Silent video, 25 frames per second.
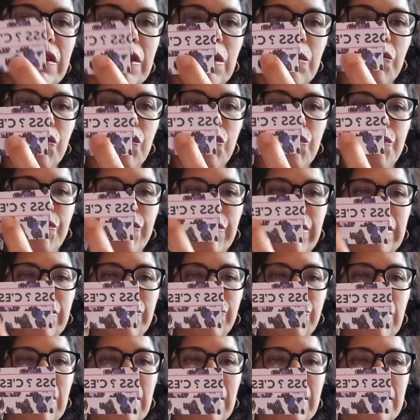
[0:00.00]
Comme vous pouvez
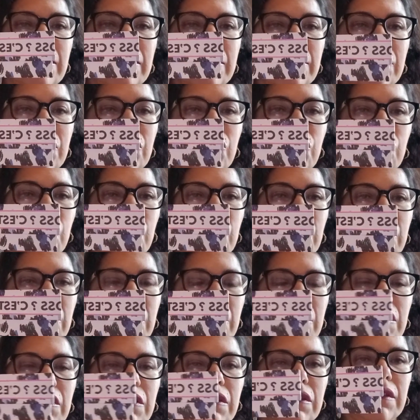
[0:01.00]
le voir sur
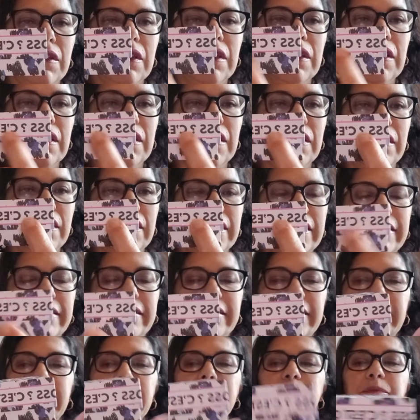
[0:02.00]
euh,
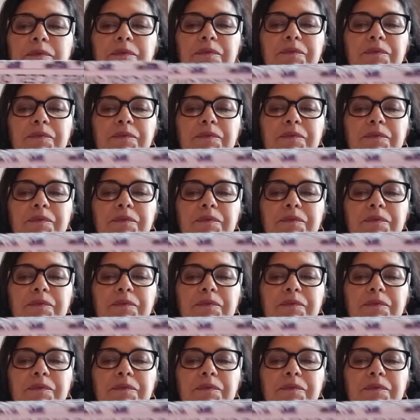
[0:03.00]
ici.